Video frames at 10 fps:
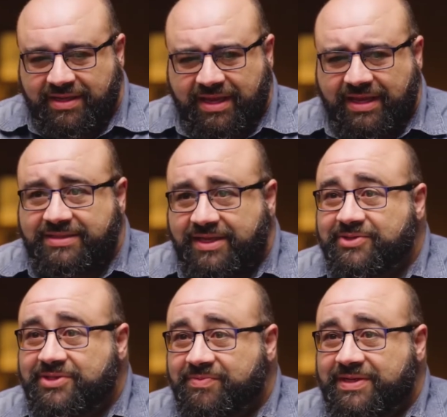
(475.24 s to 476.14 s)
и
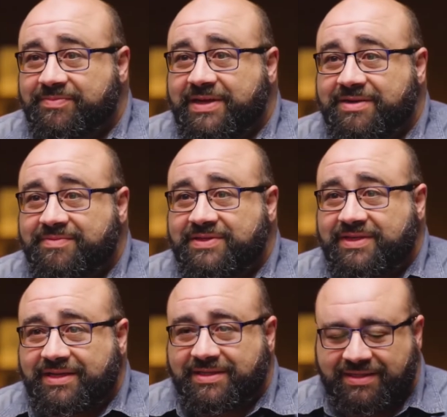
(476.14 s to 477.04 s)
указывает на
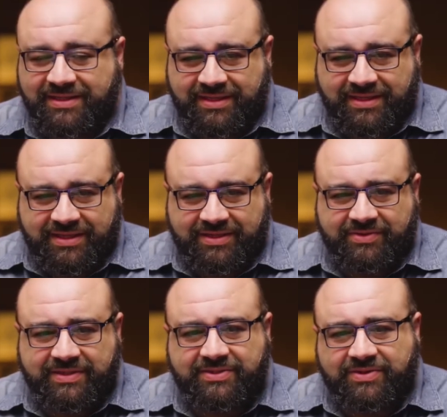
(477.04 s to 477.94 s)
ваши ошибки при
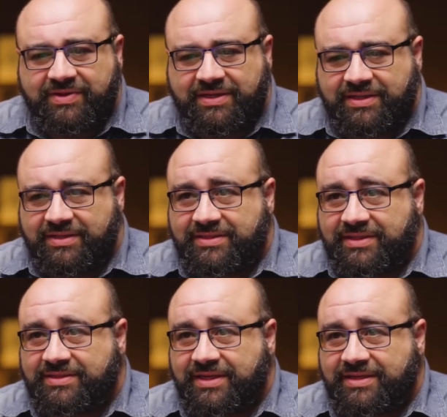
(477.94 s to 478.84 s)
чтении.
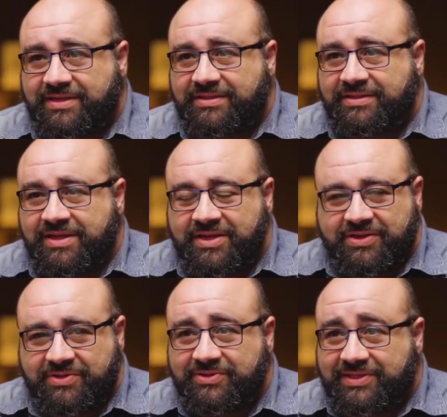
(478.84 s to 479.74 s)
Раньше всегда
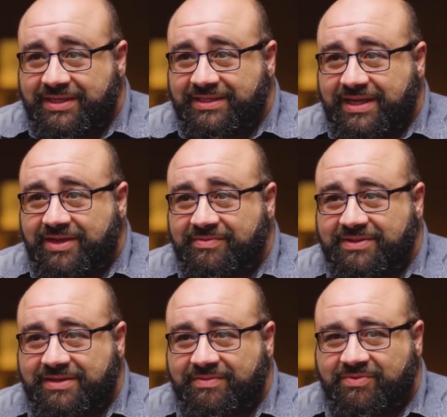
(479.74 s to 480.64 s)
приходилось найти кого-то
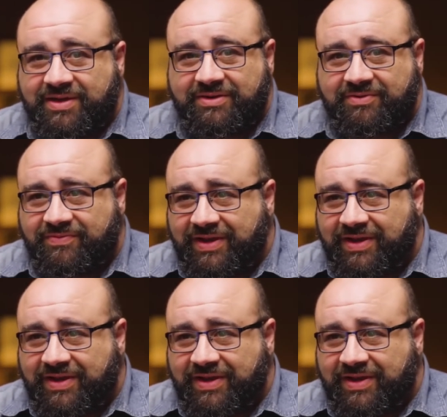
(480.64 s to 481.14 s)
или подружиться с